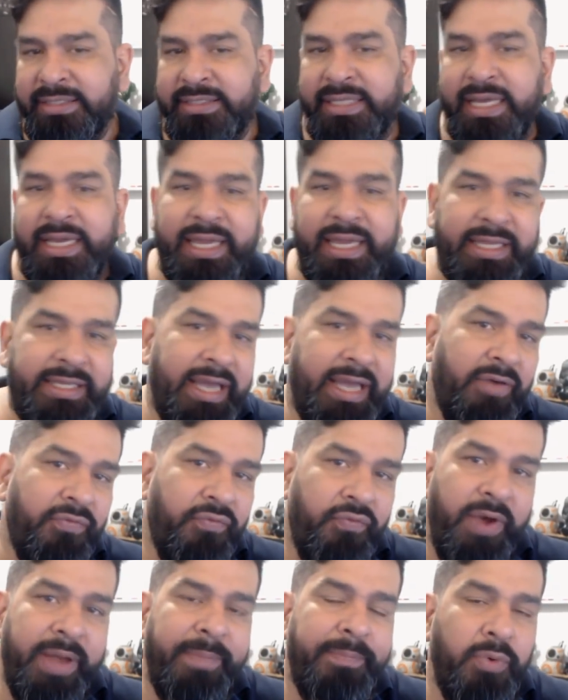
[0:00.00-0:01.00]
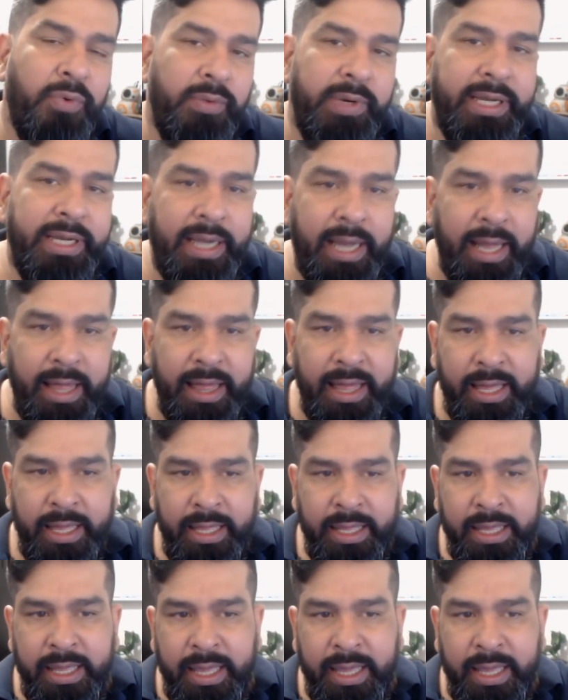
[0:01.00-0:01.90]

hasta que ya fue publicada